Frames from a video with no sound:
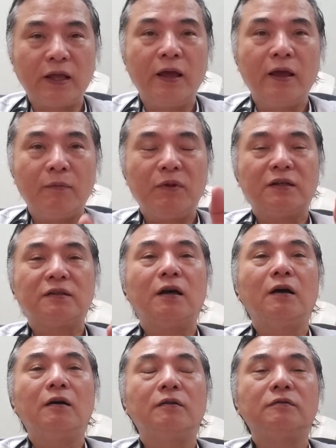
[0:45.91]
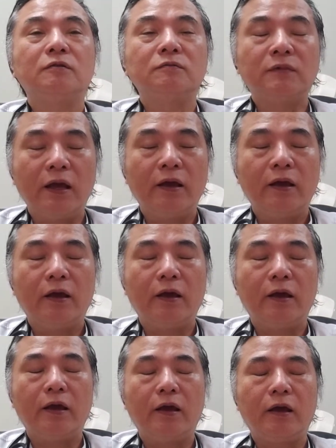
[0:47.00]
ね、皆さん、ね
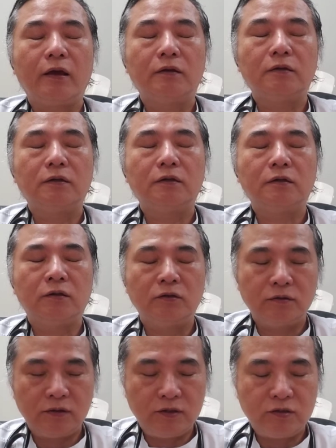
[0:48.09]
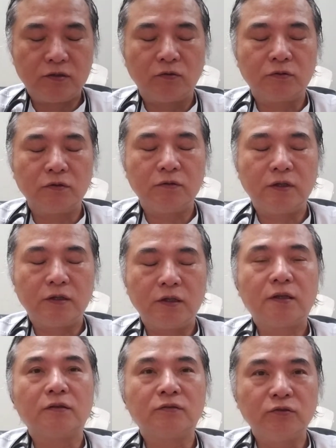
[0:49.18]
えきちっと出て
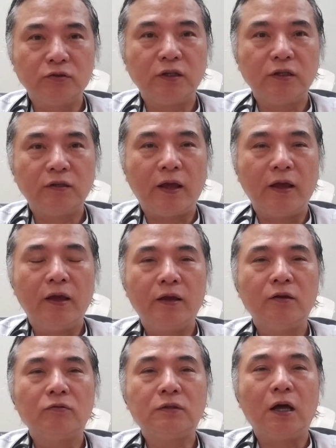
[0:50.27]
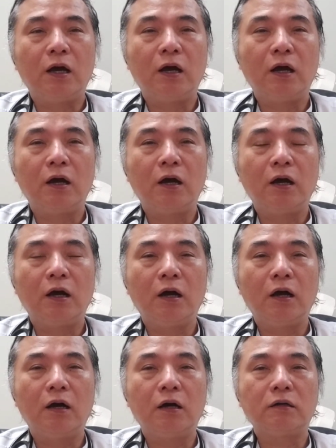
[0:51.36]
きた数字、ね、いろん
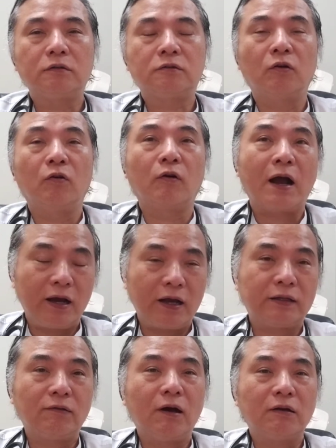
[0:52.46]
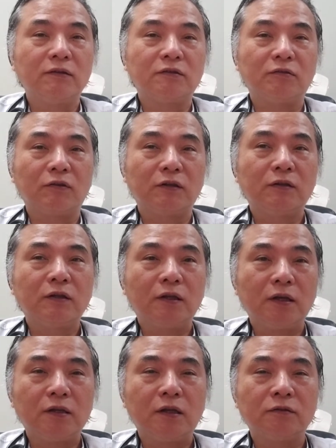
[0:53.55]
なその考え方はあるでしょうけど、出
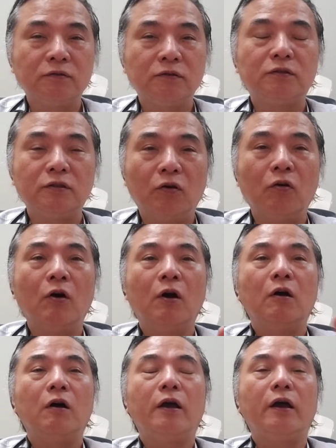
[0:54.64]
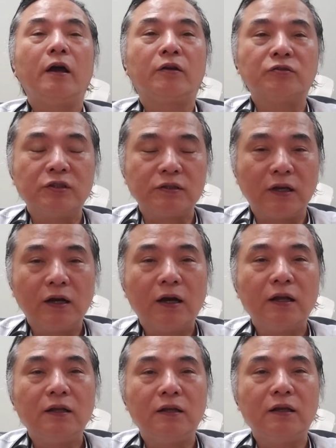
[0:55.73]
てきた数字を、えー、虚心短
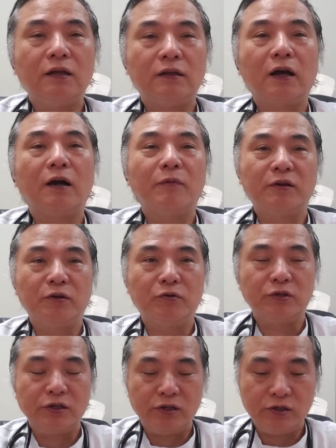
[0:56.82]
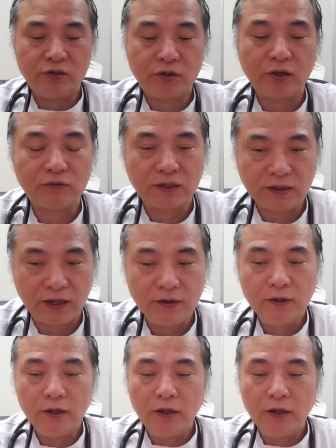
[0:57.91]
歌に眺めるようにしてください。